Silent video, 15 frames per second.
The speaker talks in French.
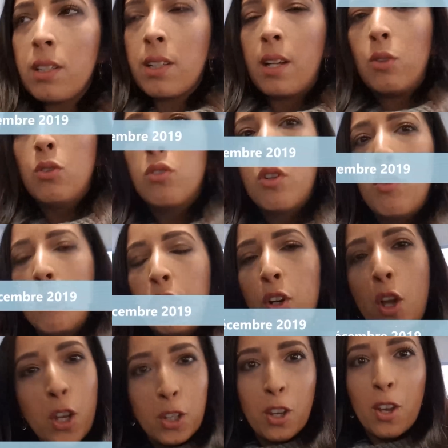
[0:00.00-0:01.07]
dans un nouveau
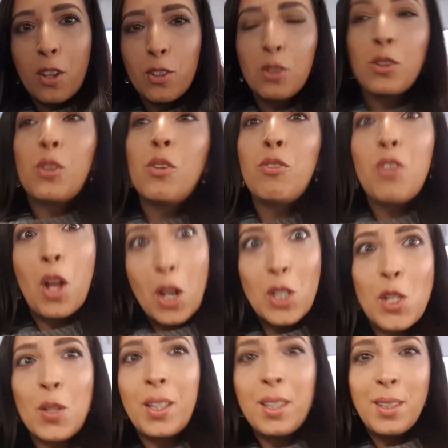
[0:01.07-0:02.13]
vlog, ce de vlog
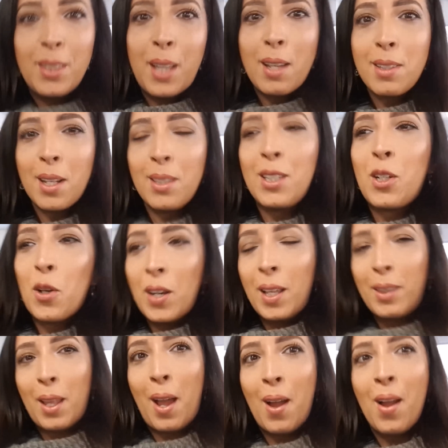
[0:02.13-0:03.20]
dédicace à
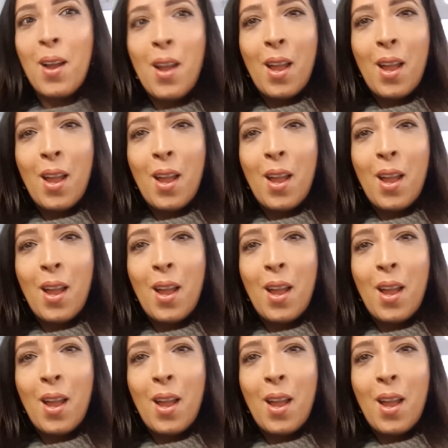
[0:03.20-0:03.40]
Nicoletta.